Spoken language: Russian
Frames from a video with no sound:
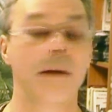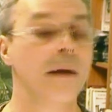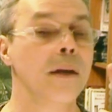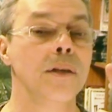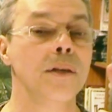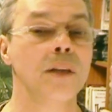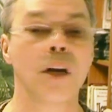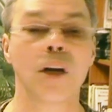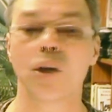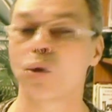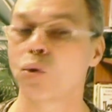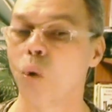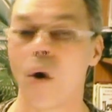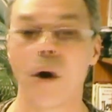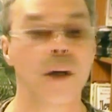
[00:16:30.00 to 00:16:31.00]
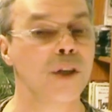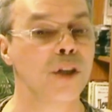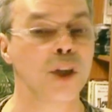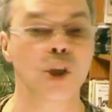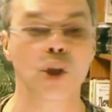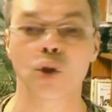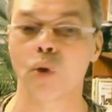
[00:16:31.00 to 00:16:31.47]
и никто и
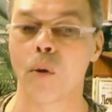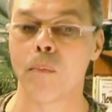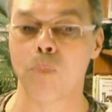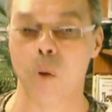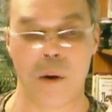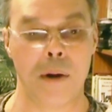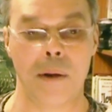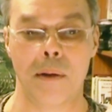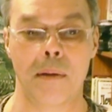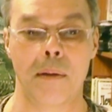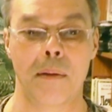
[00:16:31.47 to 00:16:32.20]
ничто более.